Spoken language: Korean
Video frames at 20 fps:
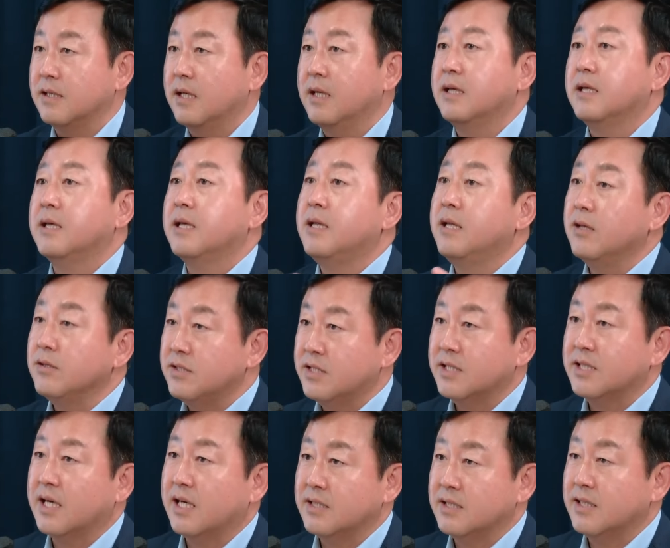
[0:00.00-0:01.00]
네.
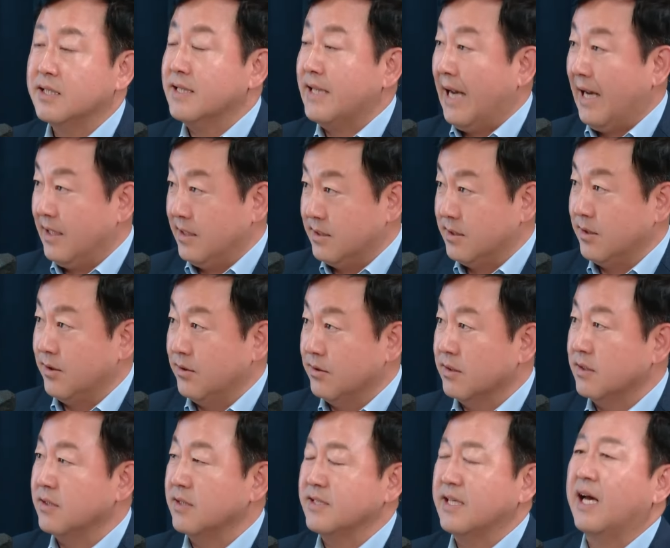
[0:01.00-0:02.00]
1년치까지는 다 있어요.
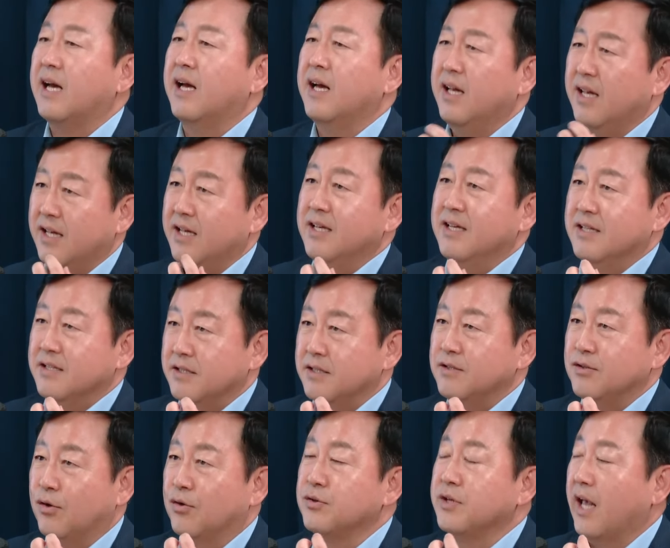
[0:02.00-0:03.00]
그래서 아. 야,
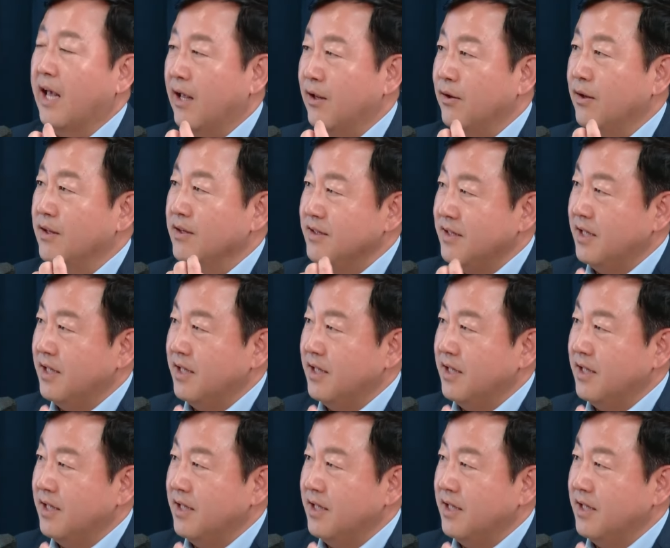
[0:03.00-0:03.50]
더 내.